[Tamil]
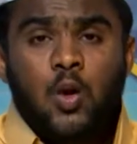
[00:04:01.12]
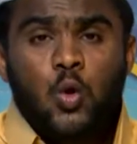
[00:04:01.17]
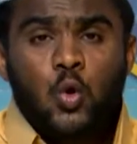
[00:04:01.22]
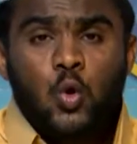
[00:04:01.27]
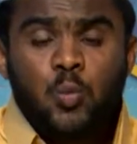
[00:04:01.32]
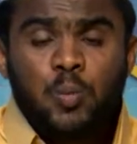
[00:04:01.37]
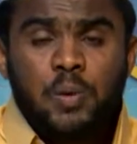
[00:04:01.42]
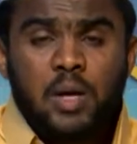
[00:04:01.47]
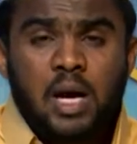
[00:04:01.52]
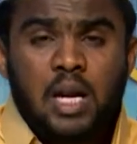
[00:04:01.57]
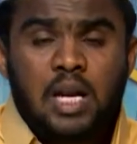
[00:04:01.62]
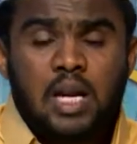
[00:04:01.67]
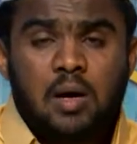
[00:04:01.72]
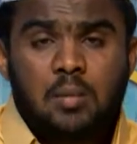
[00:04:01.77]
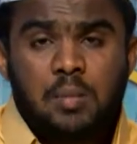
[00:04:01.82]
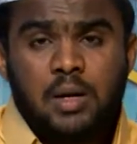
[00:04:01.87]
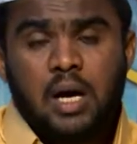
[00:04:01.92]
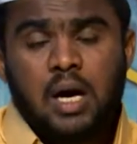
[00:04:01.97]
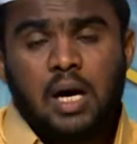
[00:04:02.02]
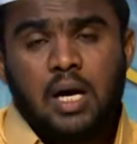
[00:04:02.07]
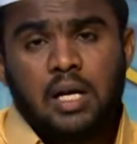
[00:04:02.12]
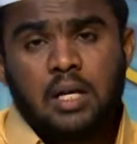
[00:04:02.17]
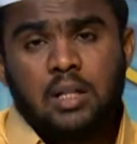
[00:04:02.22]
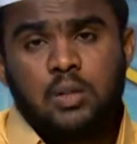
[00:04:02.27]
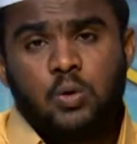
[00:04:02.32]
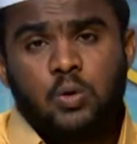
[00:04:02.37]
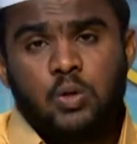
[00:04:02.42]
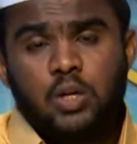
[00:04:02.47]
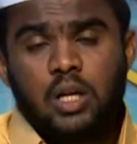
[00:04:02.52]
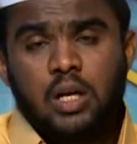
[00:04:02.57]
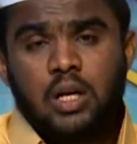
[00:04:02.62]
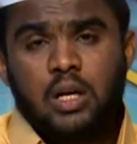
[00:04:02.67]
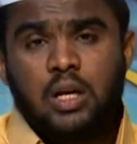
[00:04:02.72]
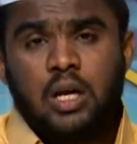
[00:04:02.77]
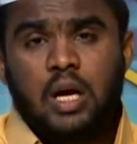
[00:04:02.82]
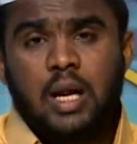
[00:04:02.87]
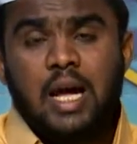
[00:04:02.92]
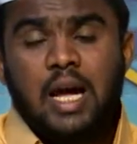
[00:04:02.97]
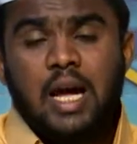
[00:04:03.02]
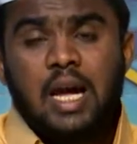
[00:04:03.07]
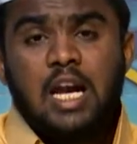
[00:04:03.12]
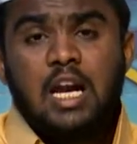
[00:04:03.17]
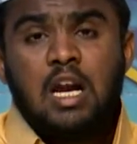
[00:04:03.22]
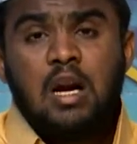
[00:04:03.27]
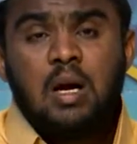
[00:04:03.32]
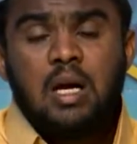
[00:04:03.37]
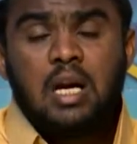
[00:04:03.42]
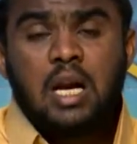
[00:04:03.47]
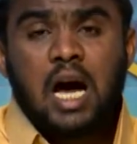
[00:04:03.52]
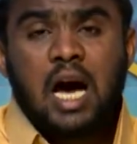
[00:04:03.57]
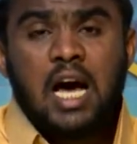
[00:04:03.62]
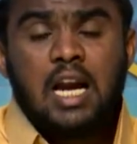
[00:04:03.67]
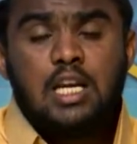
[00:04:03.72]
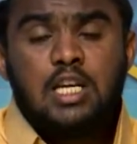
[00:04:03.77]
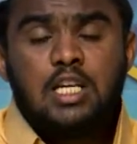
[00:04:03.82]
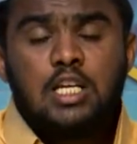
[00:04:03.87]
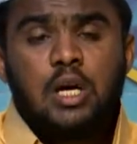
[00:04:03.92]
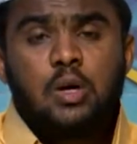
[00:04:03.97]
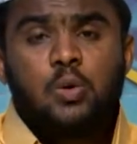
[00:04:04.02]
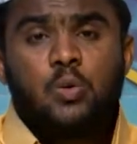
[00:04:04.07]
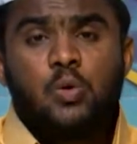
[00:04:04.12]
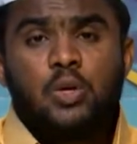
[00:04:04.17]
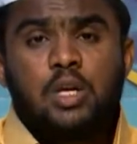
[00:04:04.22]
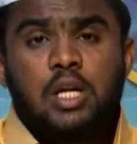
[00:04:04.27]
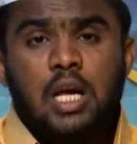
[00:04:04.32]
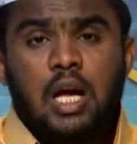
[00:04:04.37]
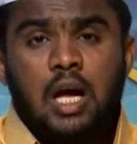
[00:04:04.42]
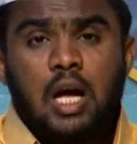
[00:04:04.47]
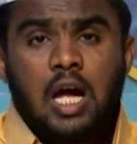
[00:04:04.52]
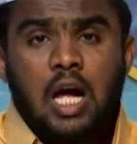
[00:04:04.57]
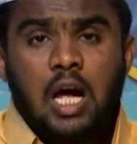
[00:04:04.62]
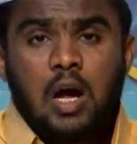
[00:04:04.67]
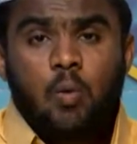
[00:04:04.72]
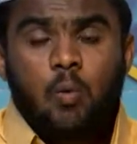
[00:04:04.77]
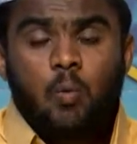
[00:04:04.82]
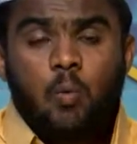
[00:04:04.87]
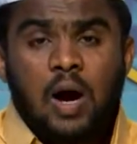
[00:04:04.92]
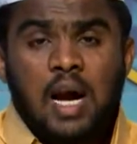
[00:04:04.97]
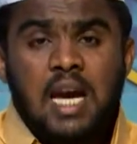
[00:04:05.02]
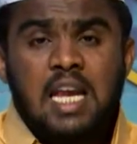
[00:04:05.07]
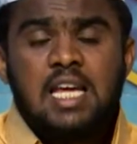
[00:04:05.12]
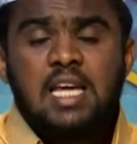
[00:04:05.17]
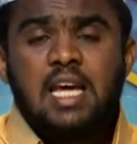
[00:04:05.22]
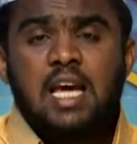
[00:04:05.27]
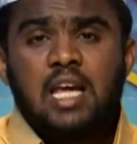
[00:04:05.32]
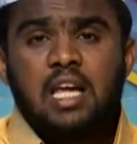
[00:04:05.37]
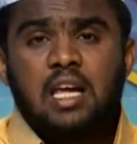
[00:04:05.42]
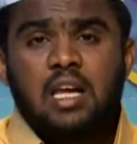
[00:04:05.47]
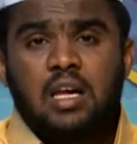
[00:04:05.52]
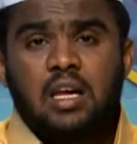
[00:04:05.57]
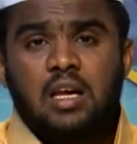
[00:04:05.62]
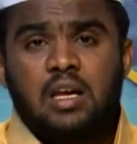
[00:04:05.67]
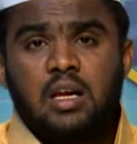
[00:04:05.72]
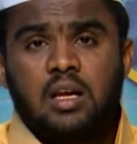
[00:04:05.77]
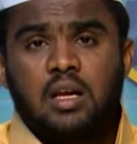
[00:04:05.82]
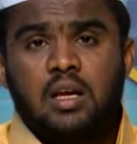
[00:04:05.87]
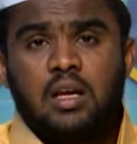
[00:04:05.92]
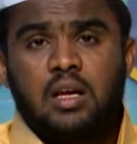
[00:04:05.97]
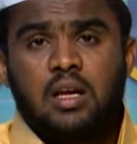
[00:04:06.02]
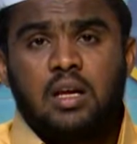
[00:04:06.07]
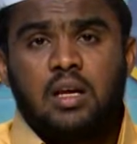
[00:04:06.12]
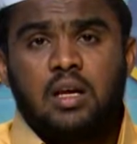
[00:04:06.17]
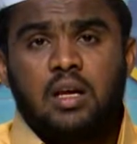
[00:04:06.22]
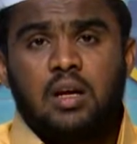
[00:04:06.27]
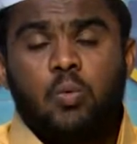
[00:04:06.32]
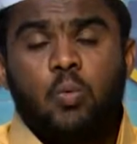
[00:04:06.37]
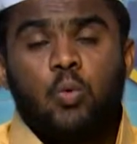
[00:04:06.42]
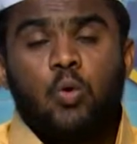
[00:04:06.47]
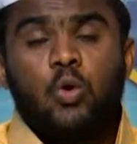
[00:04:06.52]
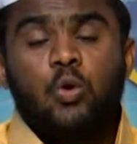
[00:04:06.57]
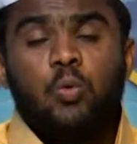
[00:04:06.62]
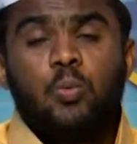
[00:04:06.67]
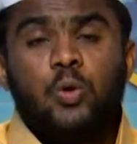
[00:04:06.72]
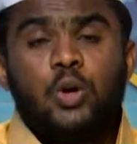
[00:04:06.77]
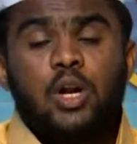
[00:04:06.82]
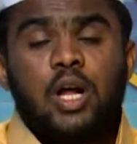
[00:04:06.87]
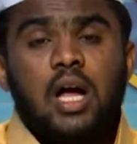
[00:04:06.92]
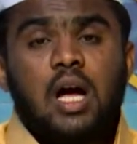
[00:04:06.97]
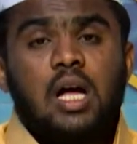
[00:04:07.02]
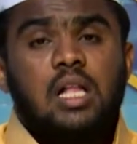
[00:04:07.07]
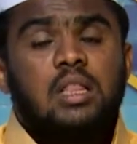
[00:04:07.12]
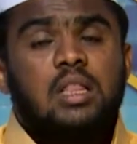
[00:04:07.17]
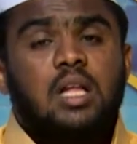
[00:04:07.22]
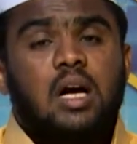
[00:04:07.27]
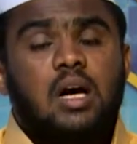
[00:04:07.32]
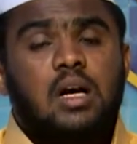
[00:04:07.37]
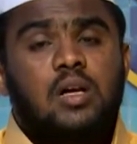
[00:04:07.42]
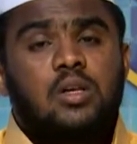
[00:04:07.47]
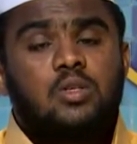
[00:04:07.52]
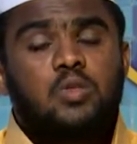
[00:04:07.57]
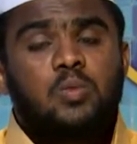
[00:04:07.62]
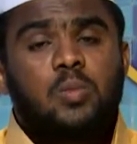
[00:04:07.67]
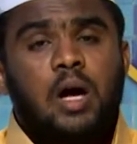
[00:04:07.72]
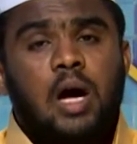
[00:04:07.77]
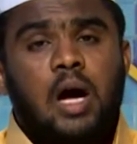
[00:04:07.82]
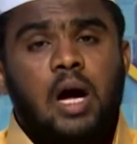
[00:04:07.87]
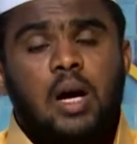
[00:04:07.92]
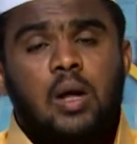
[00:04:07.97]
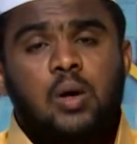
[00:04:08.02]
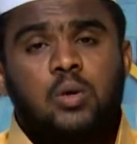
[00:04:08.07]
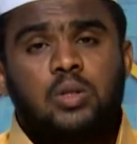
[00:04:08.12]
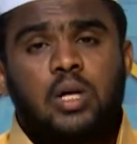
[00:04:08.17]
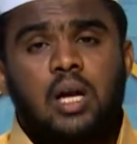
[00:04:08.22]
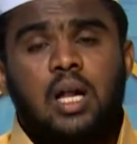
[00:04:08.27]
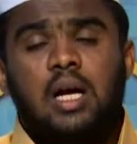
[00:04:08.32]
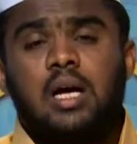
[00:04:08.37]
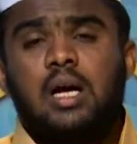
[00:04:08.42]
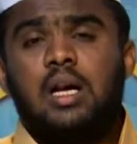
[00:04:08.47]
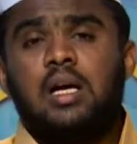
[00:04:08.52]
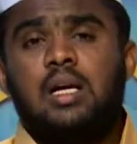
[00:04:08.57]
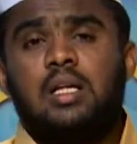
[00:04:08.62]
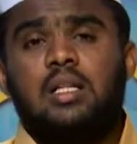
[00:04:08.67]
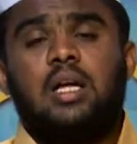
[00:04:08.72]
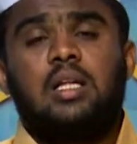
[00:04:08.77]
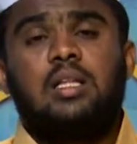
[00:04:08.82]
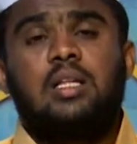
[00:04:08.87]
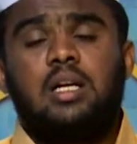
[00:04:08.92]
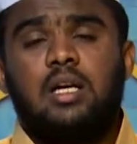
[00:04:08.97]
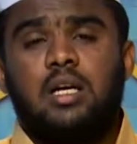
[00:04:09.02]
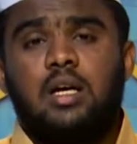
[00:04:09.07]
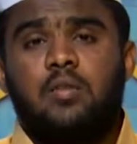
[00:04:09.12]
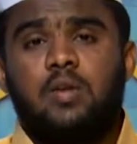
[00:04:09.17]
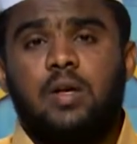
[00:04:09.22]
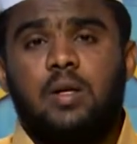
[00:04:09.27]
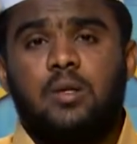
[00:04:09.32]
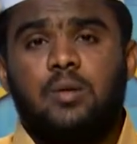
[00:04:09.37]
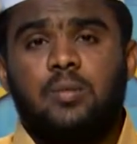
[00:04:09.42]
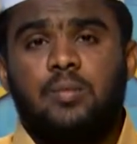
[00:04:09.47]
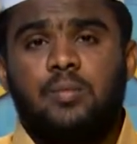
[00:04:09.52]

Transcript: உண்மையான நபியாக இருந்து கொண்டிருக்கின்றார் என்று அறியக்கூடிய வழியை ஒரு முறை அல்லாஹுக்கு சுபஹானவத்தால் எங்களுக்கு தந்திருக்க வேண்டும்